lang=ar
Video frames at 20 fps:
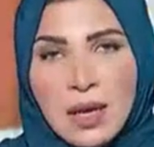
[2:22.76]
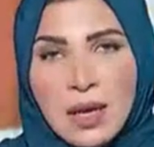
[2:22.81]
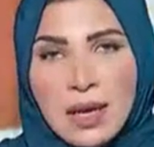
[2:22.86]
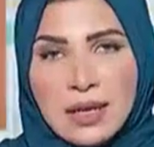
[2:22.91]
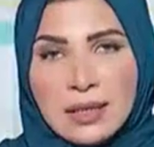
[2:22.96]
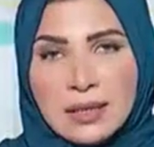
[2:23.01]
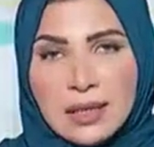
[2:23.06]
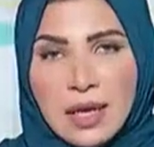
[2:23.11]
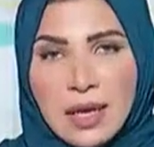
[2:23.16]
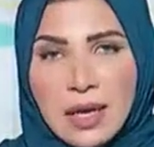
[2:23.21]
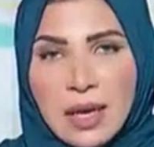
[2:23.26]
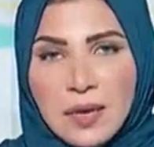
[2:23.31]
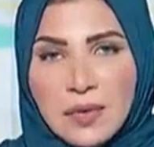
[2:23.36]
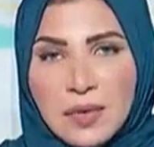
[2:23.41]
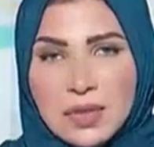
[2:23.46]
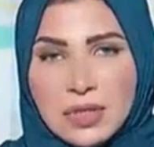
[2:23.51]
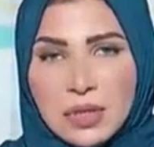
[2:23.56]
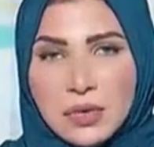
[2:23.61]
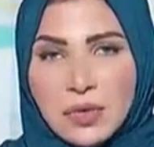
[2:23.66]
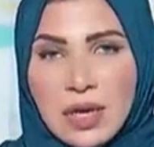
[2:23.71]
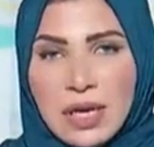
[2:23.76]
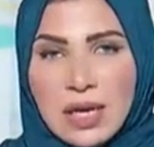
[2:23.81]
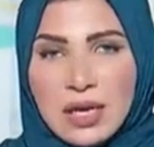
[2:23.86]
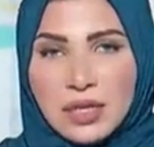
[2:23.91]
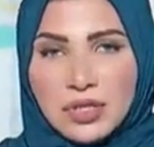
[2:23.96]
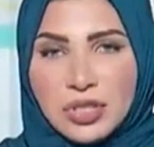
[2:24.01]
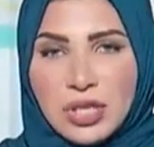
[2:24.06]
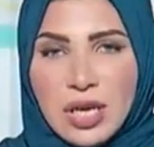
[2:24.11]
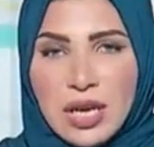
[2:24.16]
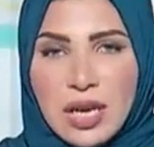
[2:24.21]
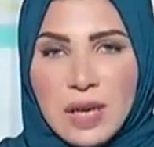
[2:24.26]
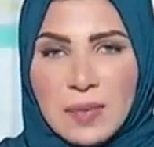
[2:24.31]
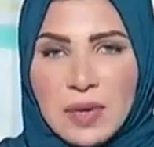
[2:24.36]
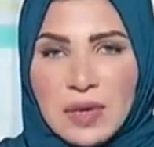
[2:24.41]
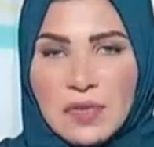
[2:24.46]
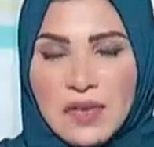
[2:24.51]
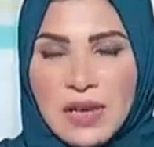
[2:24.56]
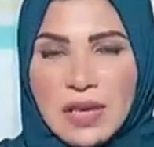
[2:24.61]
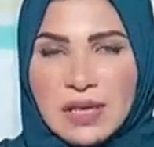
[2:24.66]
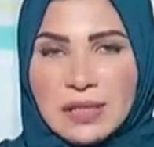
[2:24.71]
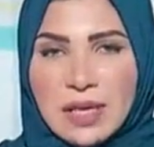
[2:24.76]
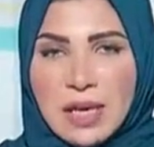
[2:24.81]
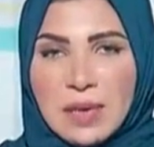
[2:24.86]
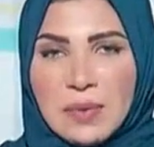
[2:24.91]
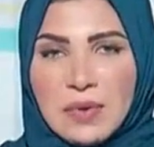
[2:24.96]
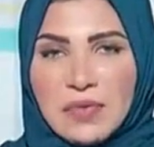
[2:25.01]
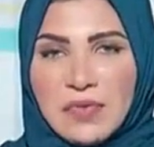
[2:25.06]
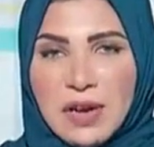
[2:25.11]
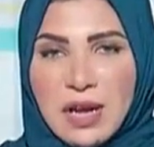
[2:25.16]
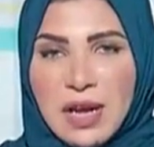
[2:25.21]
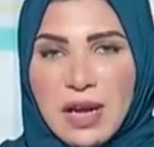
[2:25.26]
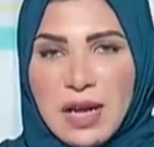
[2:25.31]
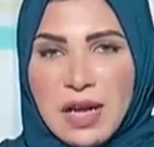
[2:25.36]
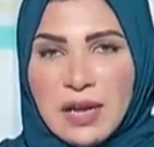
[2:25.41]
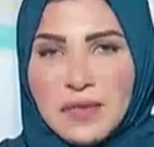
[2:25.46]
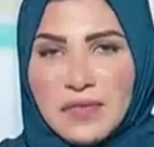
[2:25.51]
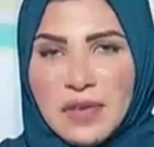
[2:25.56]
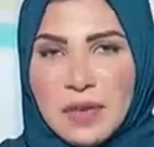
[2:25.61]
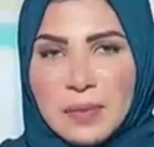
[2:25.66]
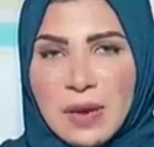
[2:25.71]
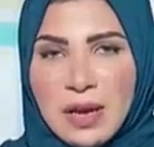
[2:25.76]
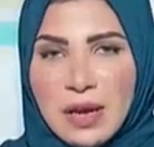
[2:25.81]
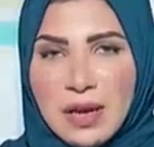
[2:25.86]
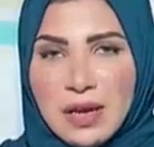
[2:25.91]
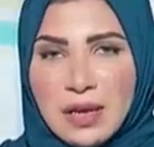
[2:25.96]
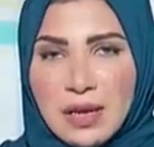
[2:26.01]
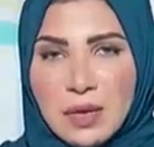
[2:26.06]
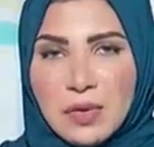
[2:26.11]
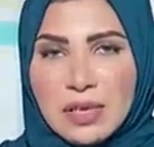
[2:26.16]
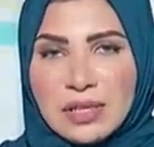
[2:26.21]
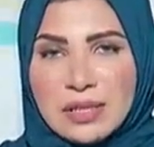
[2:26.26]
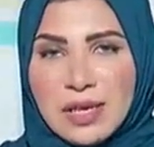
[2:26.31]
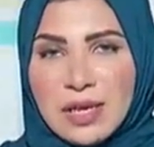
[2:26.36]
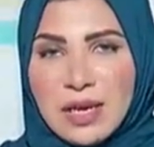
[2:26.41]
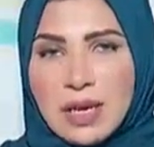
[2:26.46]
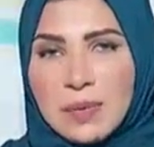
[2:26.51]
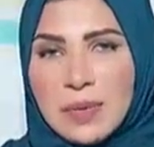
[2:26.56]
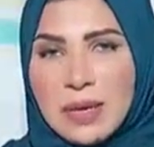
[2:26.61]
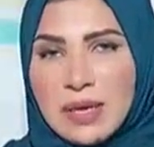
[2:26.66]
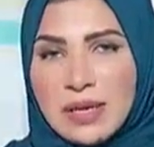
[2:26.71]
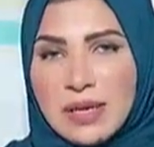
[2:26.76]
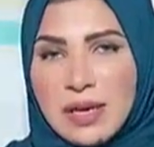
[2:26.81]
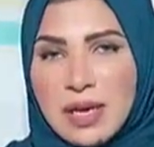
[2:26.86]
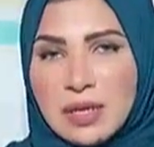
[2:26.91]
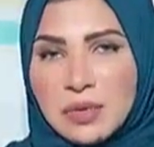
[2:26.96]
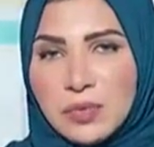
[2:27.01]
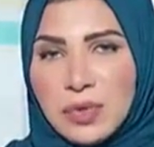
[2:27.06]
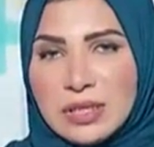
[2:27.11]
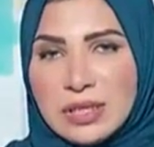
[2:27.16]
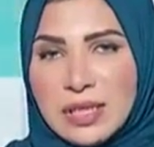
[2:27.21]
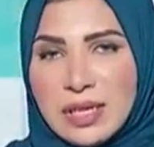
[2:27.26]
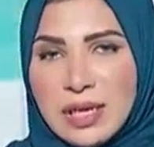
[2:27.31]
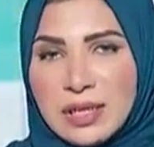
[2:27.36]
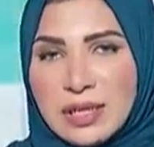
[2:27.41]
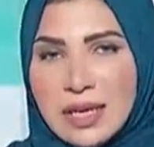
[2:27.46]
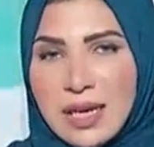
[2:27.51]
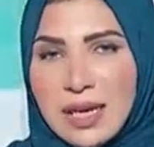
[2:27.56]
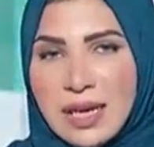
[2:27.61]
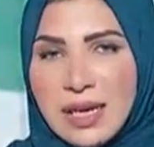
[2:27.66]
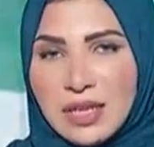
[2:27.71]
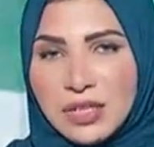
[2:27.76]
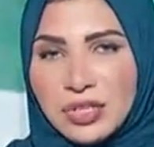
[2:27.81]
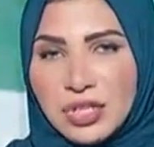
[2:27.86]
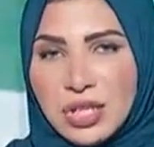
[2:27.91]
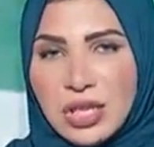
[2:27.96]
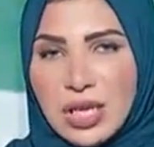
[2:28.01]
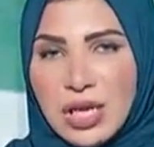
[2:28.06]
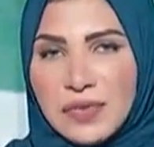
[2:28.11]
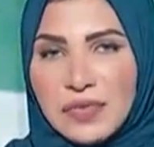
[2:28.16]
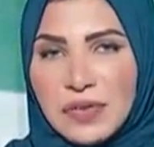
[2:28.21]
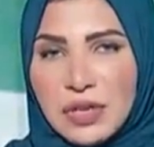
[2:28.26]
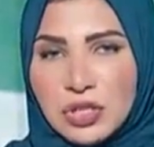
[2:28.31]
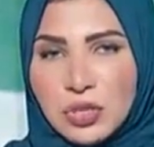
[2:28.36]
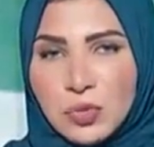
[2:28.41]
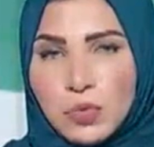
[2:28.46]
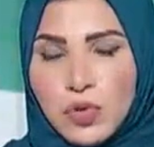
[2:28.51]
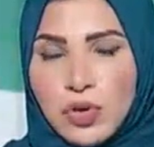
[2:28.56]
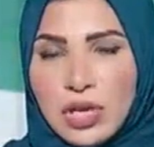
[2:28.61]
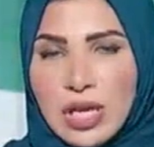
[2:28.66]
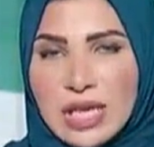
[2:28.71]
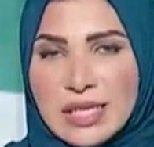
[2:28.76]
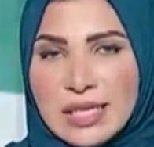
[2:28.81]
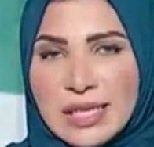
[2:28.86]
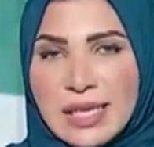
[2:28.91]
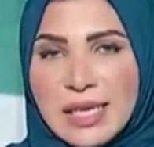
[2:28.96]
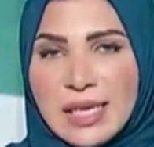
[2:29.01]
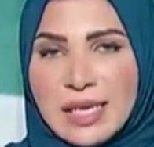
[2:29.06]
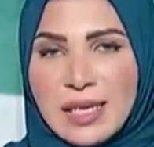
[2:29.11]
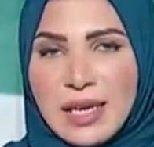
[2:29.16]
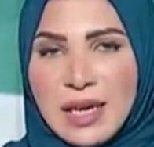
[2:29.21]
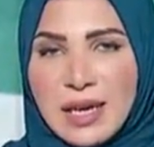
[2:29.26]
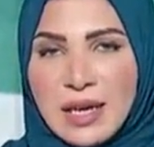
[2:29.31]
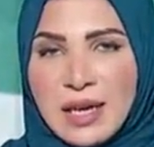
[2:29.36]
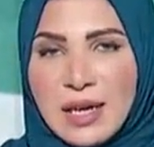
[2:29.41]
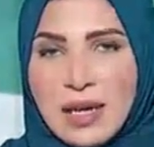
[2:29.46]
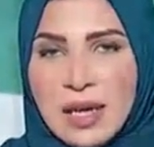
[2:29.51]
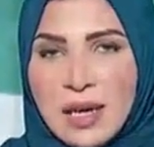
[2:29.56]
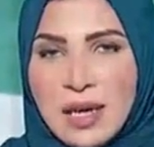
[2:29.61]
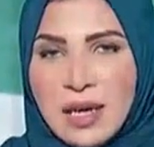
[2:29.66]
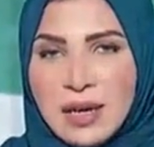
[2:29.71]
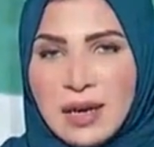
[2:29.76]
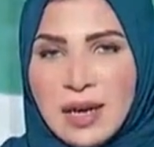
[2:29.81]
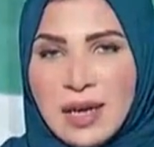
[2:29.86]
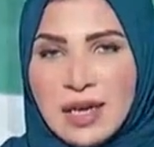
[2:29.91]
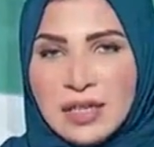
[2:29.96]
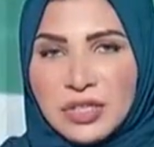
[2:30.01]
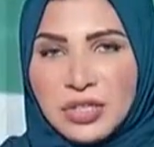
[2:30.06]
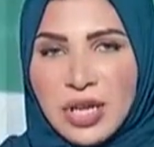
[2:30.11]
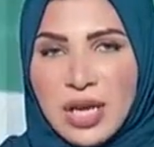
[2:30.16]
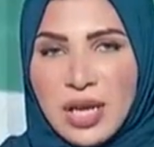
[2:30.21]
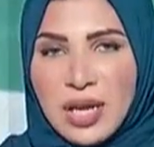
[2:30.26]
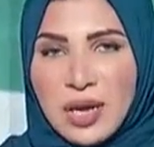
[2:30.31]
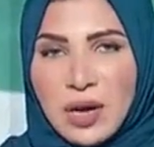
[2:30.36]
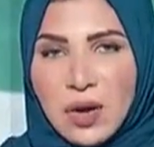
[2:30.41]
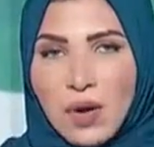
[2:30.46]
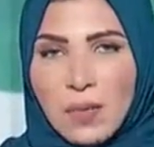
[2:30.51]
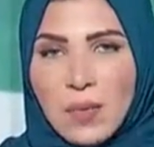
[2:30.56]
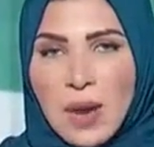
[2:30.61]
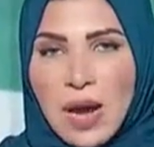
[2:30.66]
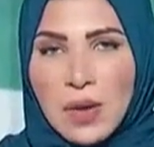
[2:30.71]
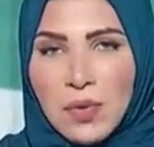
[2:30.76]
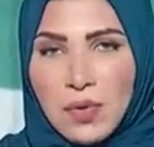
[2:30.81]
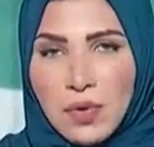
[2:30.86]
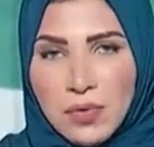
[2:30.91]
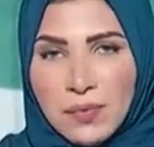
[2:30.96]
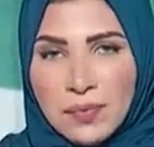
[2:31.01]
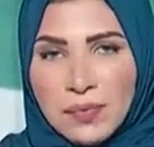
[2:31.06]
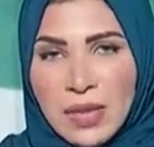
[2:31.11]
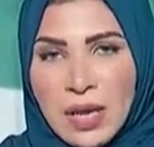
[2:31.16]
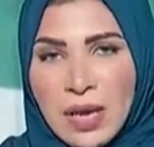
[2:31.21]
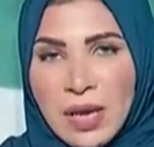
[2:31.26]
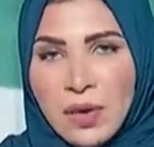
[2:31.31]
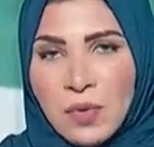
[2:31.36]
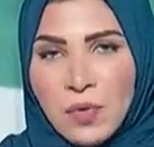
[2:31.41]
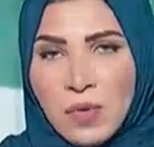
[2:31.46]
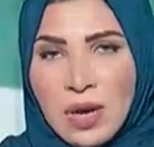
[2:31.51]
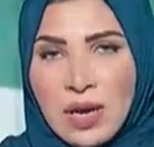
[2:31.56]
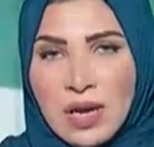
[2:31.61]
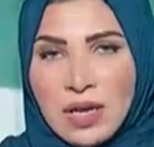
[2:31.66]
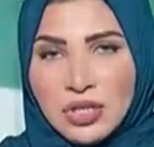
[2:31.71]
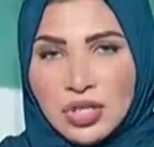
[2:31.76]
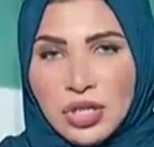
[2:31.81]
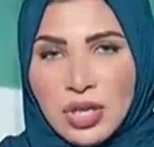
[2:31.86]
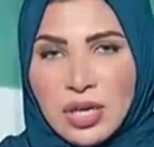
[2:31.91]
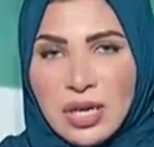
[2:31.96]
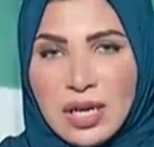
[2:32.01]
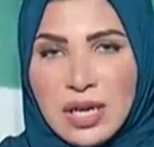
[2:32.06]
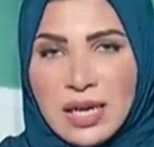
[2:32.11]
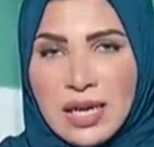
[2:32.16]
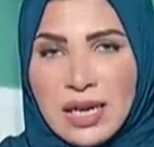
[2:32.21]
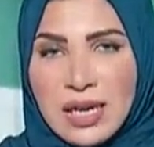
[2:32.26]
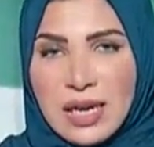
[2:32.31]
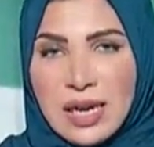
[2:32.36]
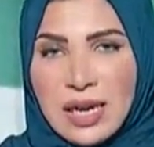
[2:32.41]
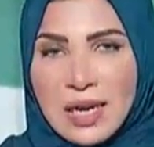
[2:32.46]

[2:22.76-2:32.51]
التقى وزير الخارجية الأمير فيصل بن فرحان في مقر الوزارة بالرياض وزيرة الخارجية في جمهورية كينيا رايشيل أوماو وجرى خلال